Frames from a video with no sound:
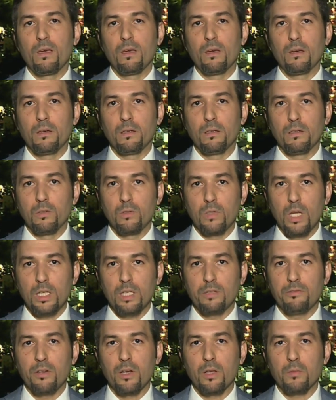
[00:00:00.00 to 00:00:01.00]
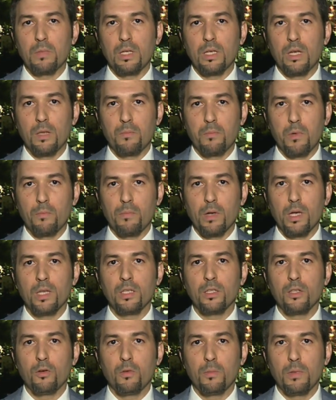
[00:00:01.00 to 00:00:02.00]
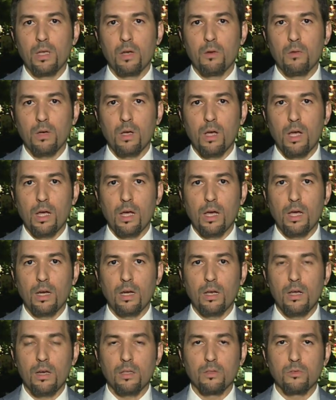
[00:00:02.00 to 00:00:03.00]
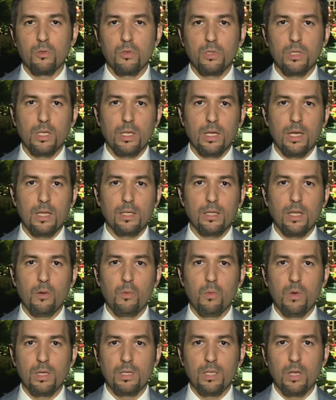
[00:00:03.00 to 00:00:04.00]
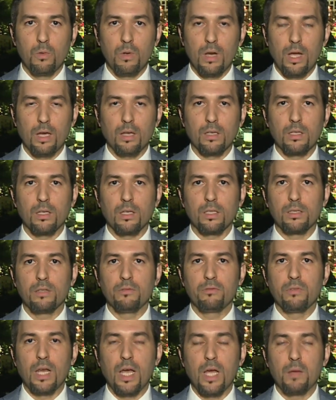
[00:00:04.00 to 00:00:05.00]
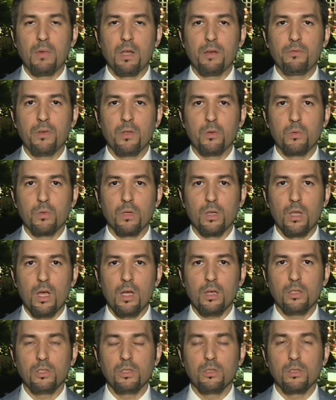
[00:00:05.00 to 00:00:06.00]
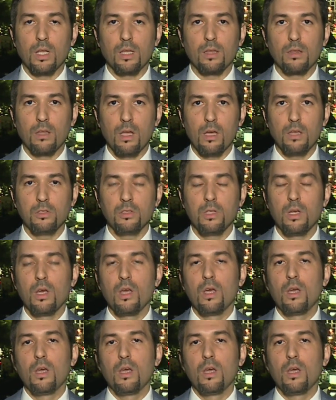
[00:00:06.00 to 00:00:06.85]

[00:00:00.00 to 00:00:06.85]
آه، هناك فرق بين البروباغندا وبين الوقائع على الأرض تركيا كانت أول دولة حقيقة في العام 2012 2013